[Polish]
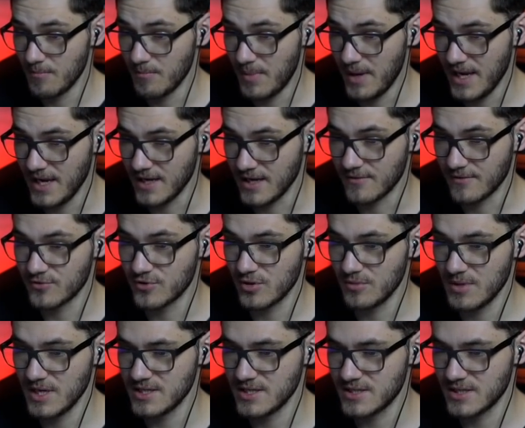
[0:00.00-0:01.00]
bang. W to
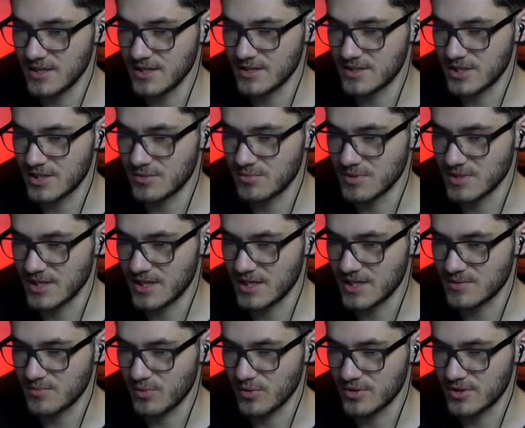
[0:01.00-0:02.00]
miejsce jesteśmy
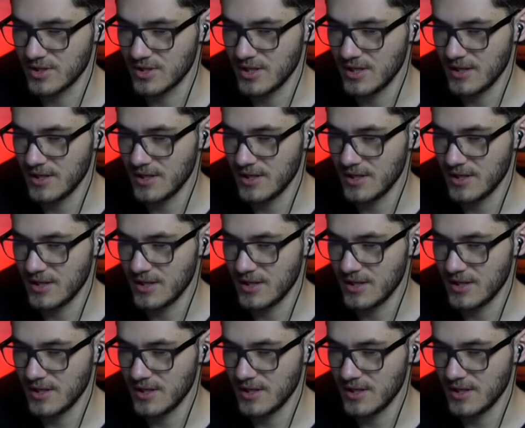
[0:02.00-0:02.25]
zaraz pod